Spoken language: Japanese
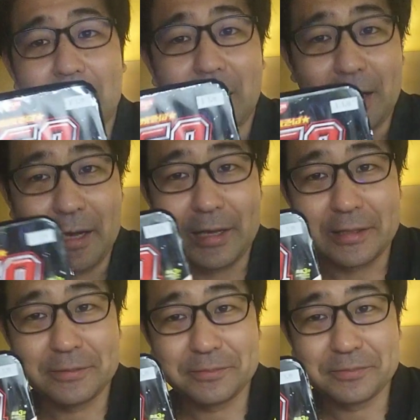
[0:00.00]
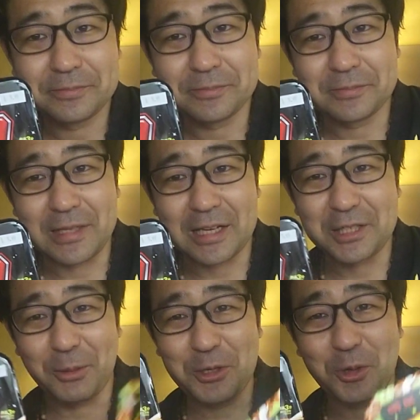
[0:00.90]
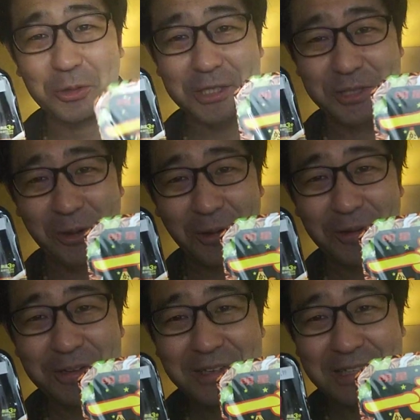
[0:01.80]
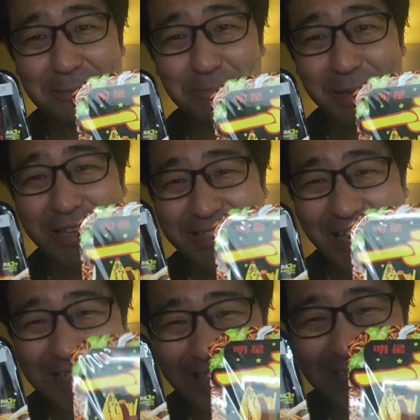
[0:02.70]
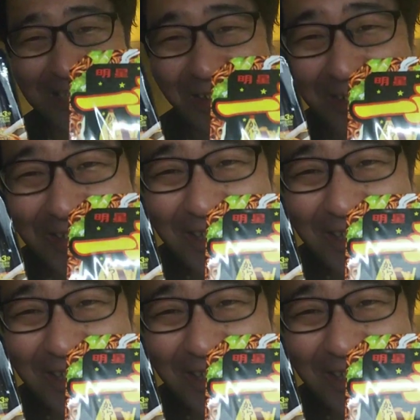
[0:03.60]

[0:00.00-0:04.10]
はい。焼きそば UFO ですよ。一平ちゃんですよ。